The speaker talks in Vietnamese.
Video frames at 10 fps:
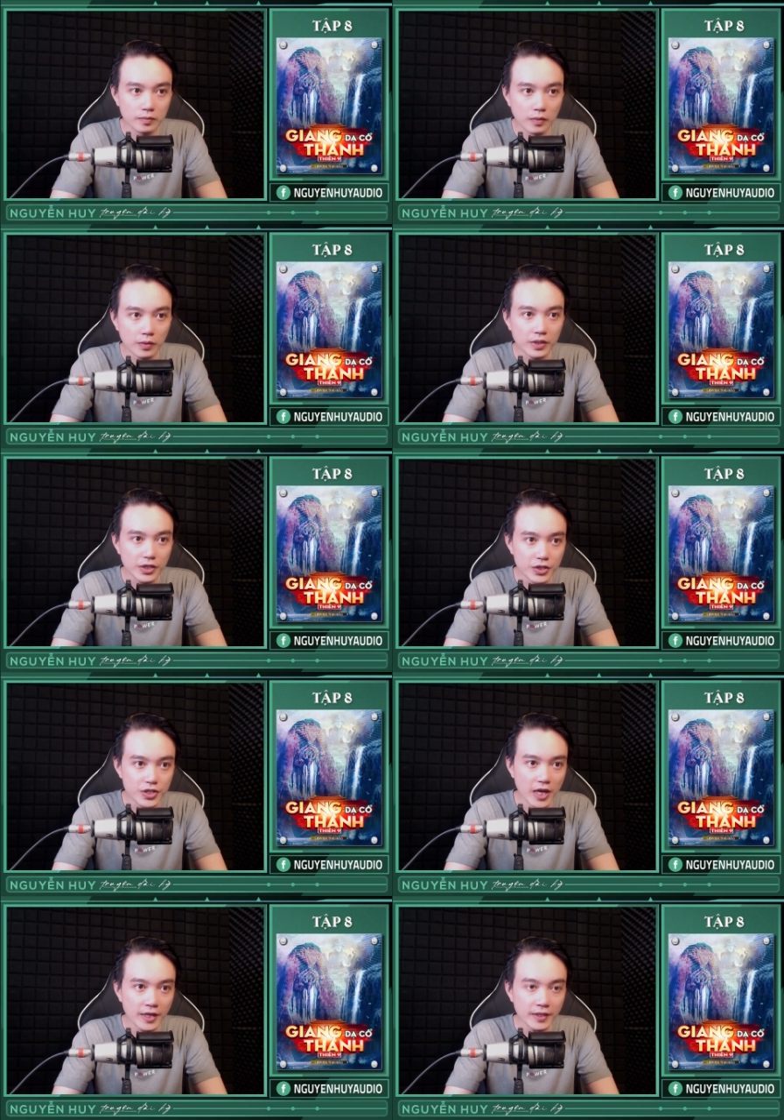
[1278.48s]
Một giờ rưỡi
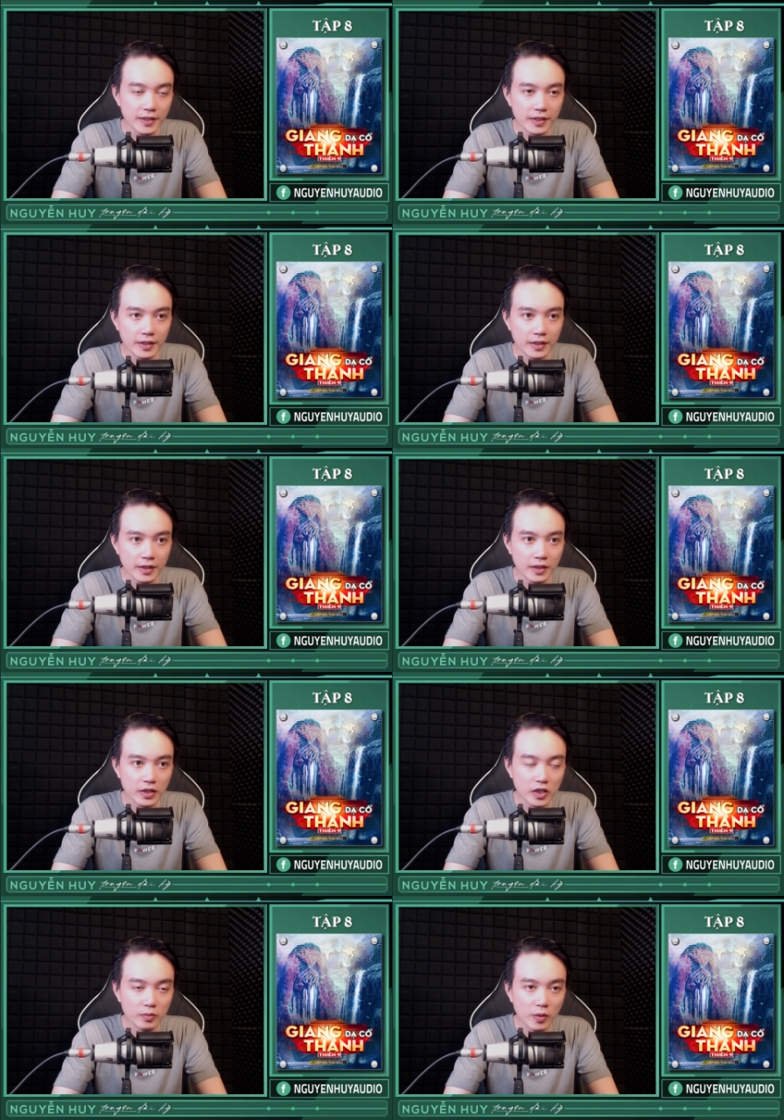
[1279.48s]
sáng,
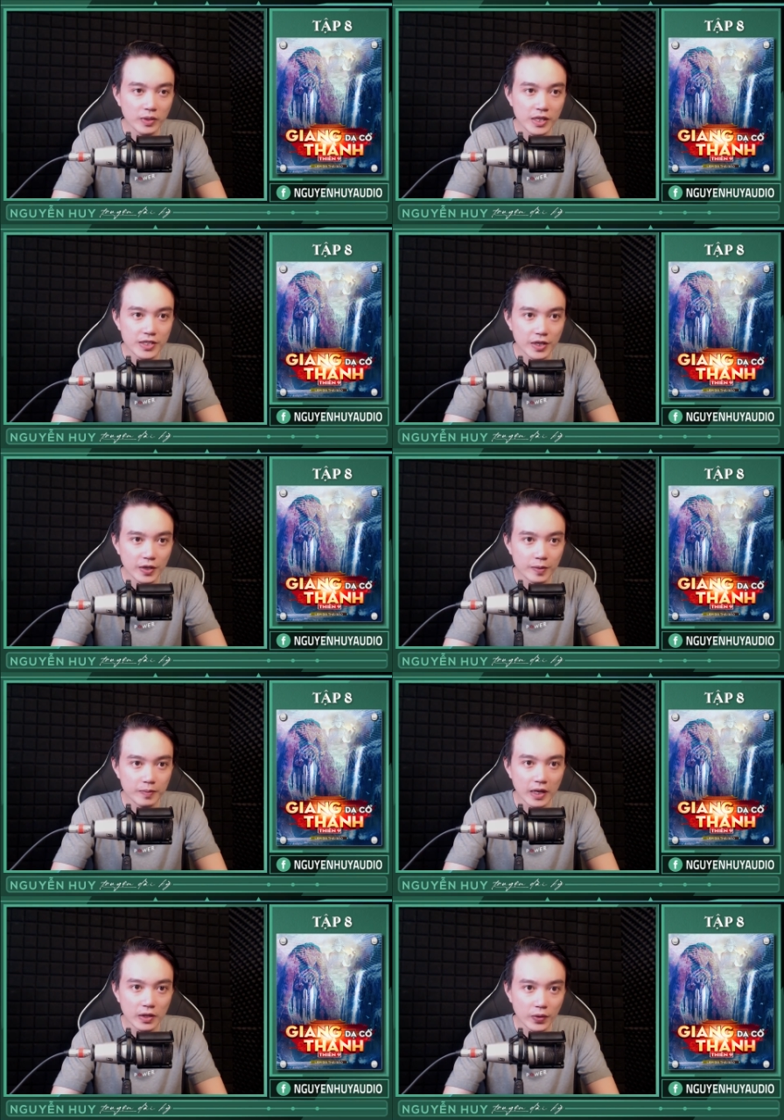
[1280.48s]
có bốn chiếc xe ôm
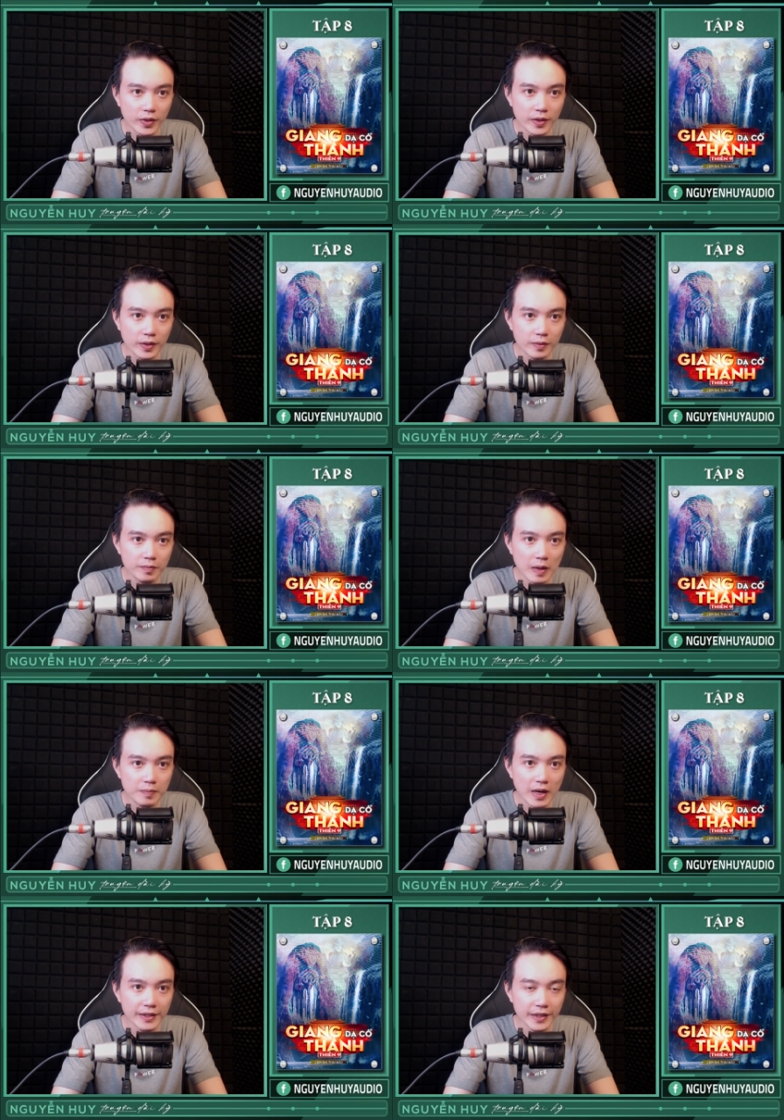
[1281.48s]
lẻ loi băng
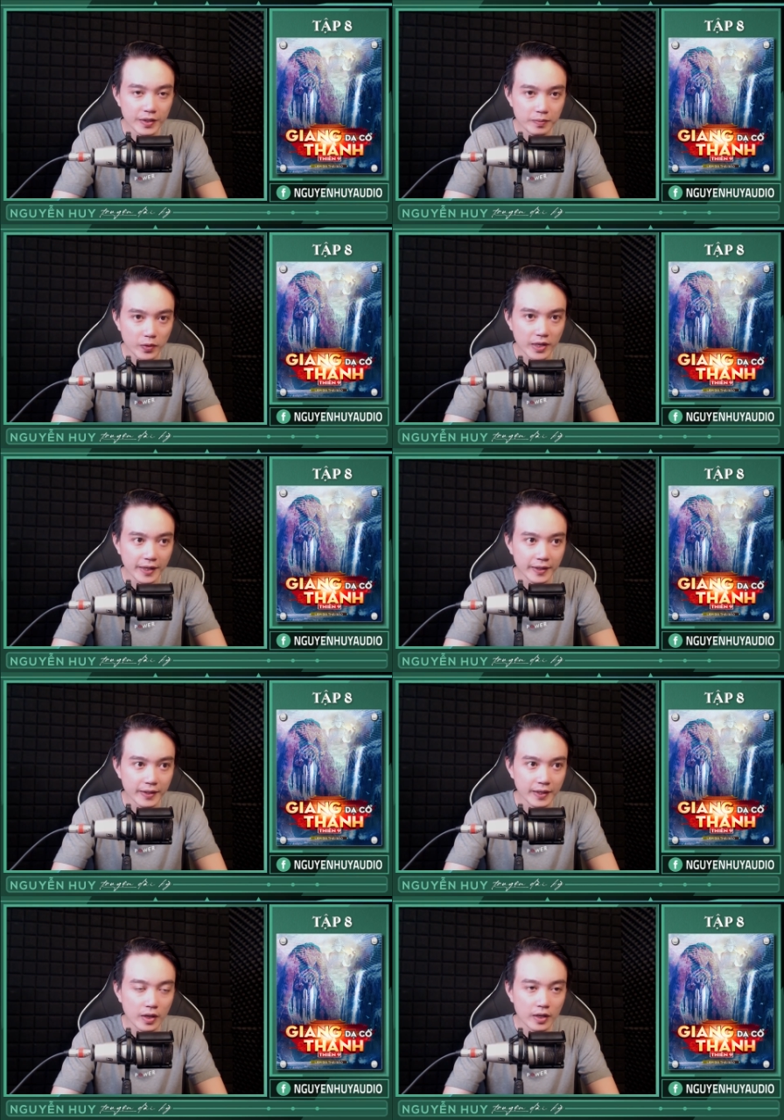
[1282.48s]
băng về hướng Mũi Nai.
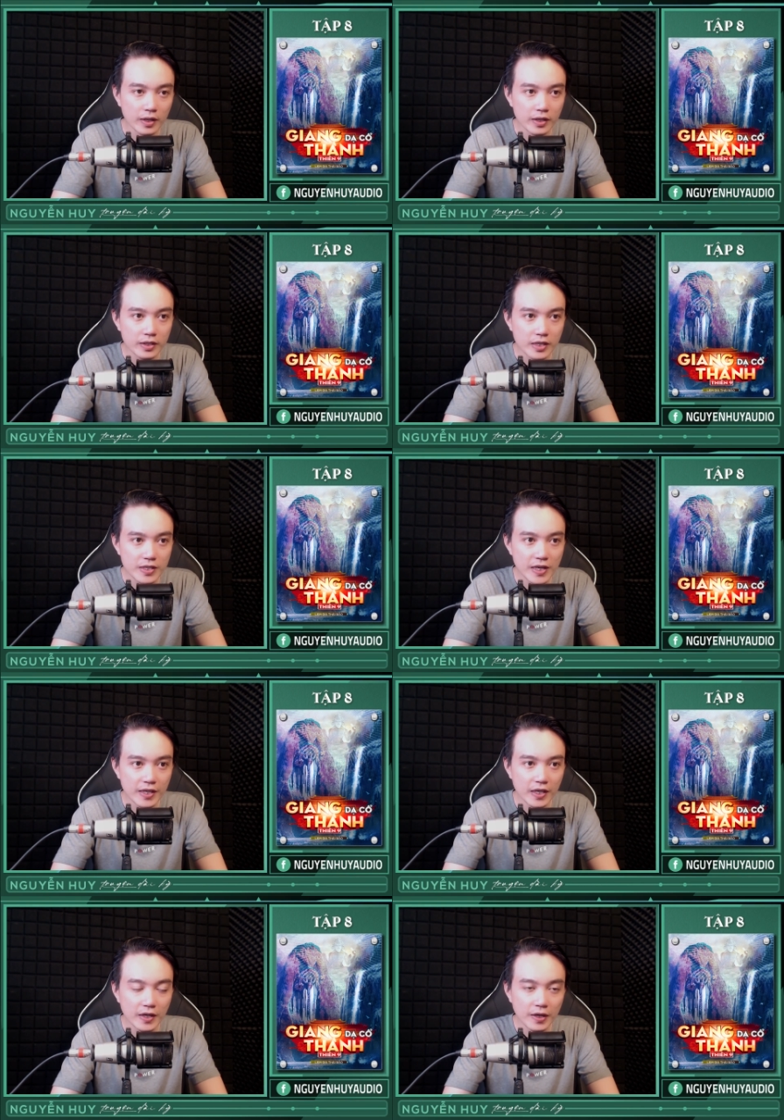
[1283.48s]
Trên xe
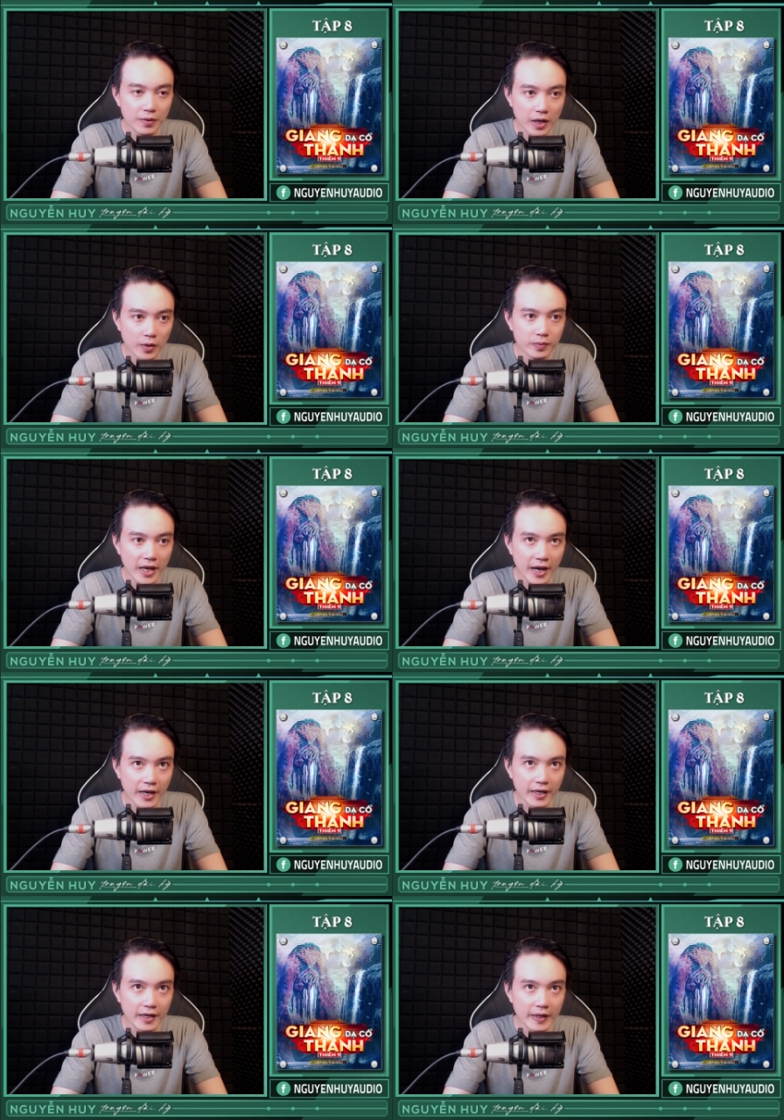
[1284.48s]
chở nào là ông già
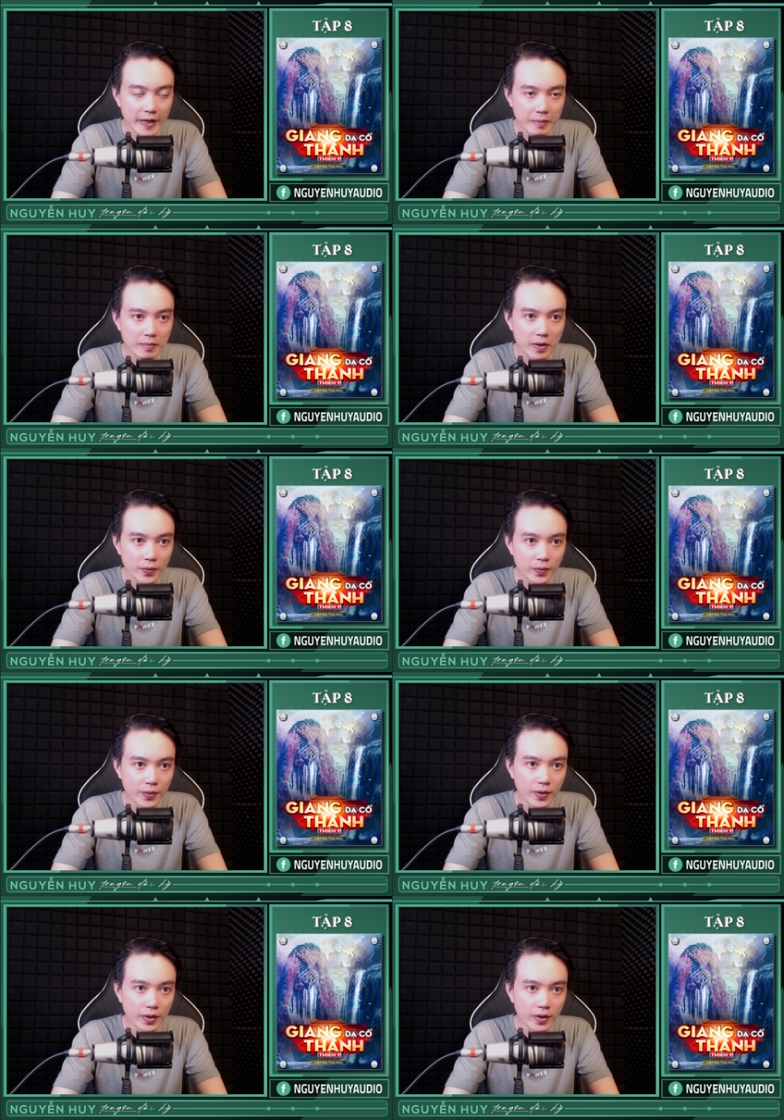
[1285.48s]
hay bà bầu,
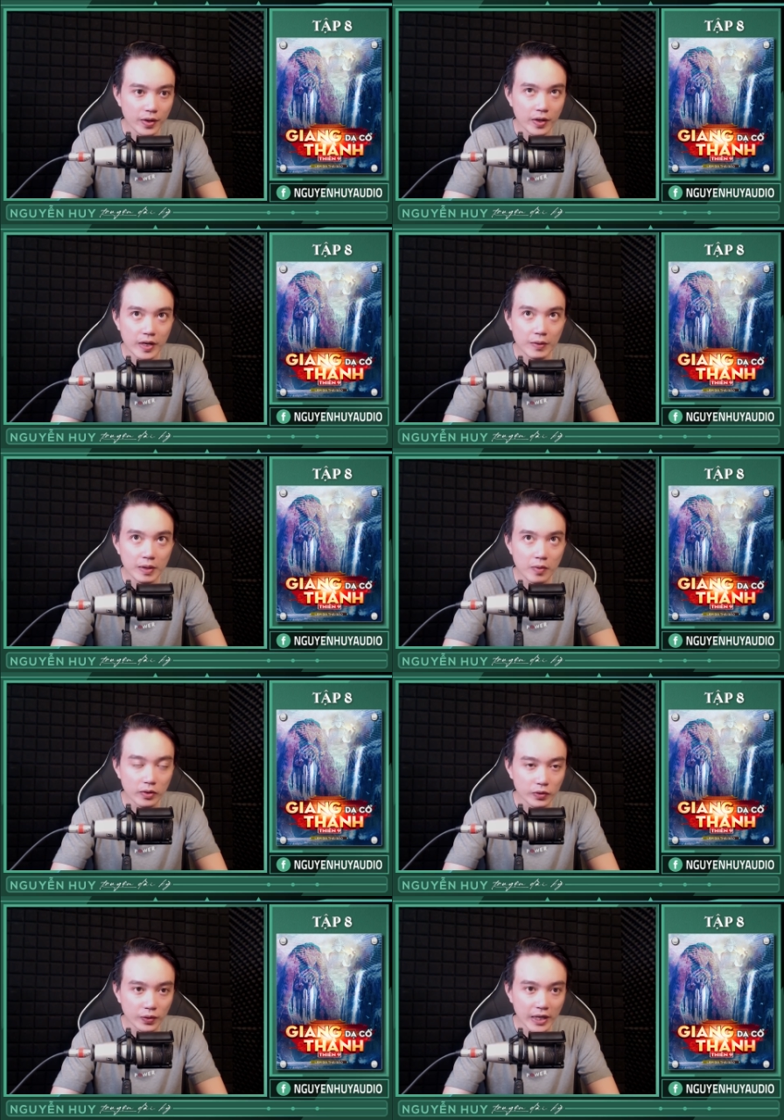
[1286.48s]
đều là bọn
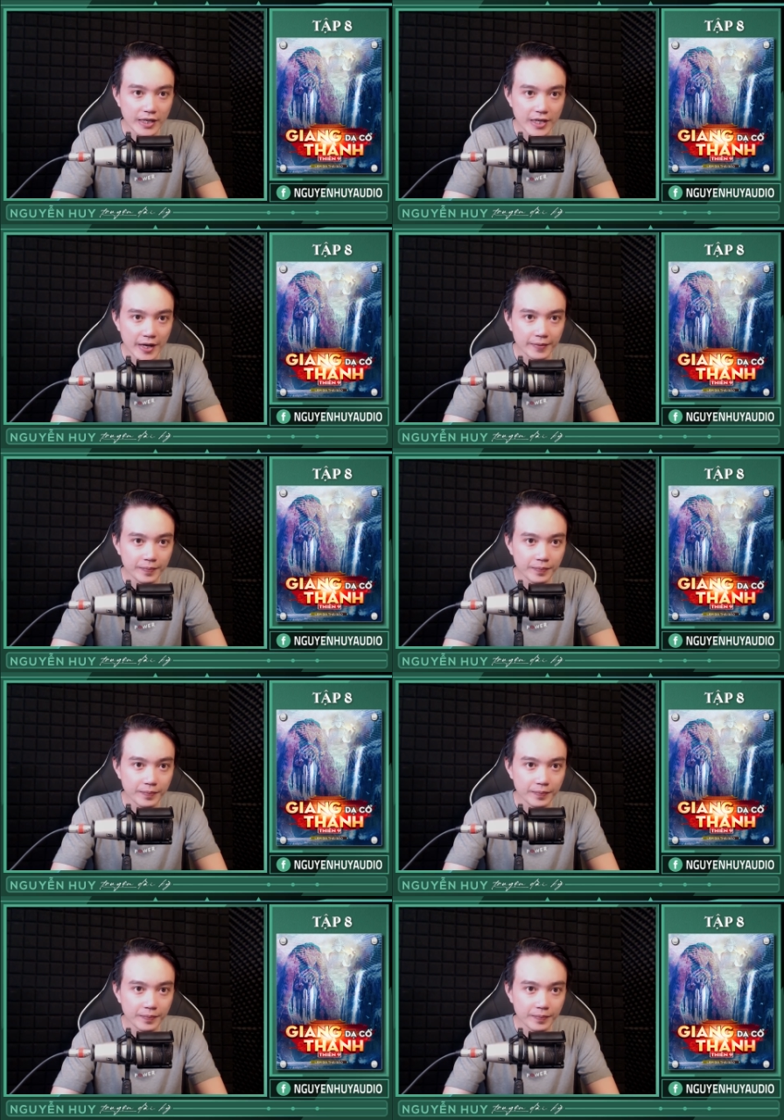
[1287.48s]
tôi cải trang.